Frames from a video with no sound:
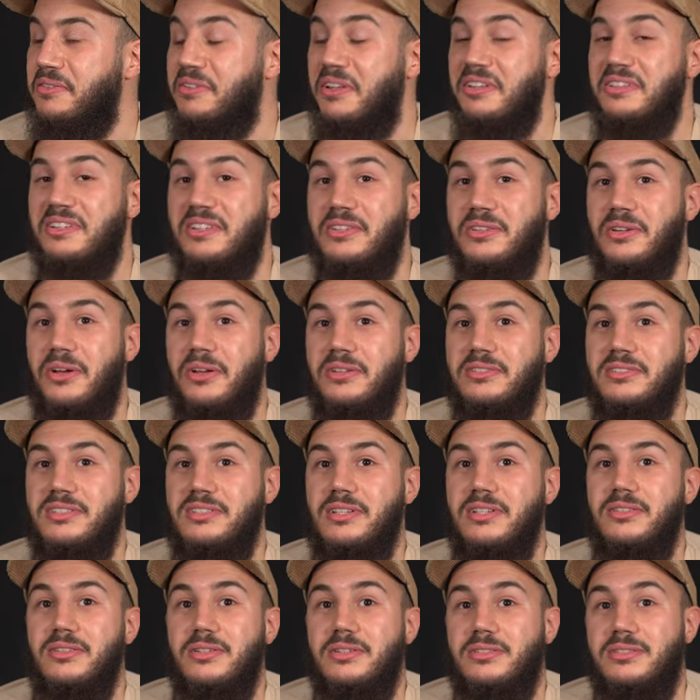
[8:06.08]
Ça c'est
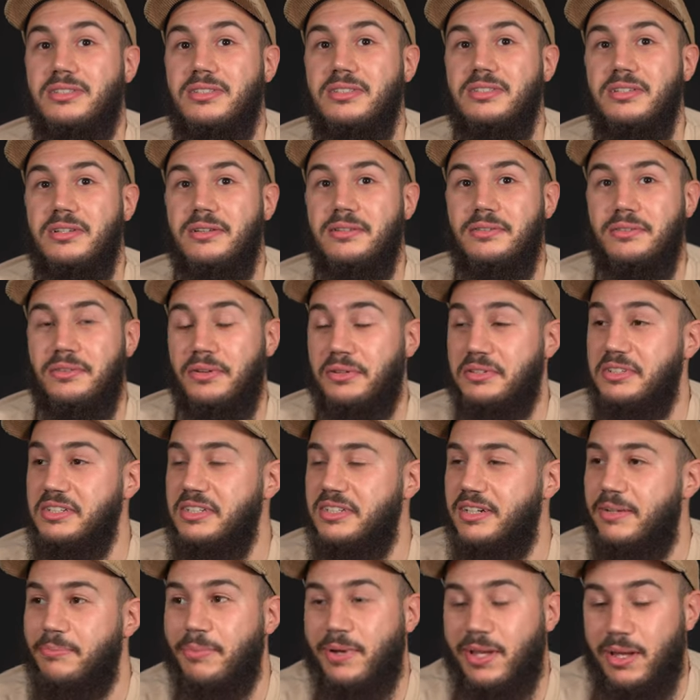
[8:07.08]
Nordine, Nordine,
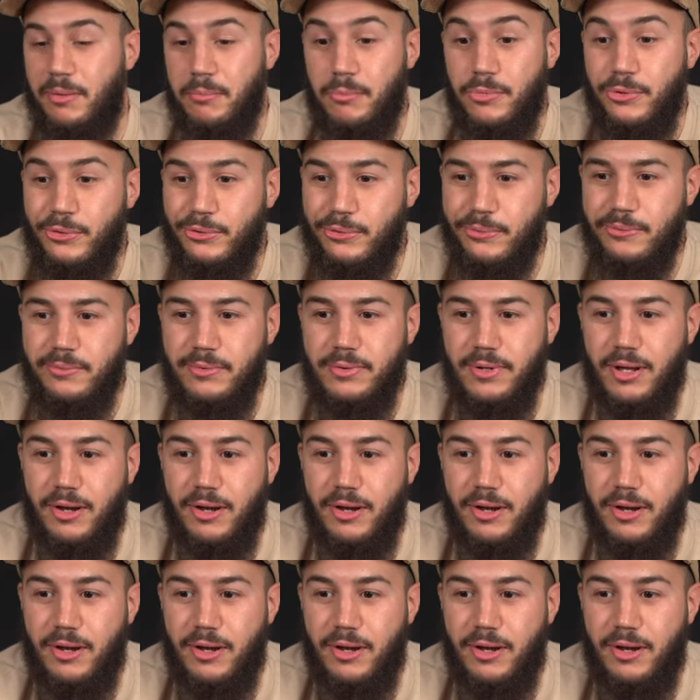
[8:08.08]
Nordine il a pris un melon.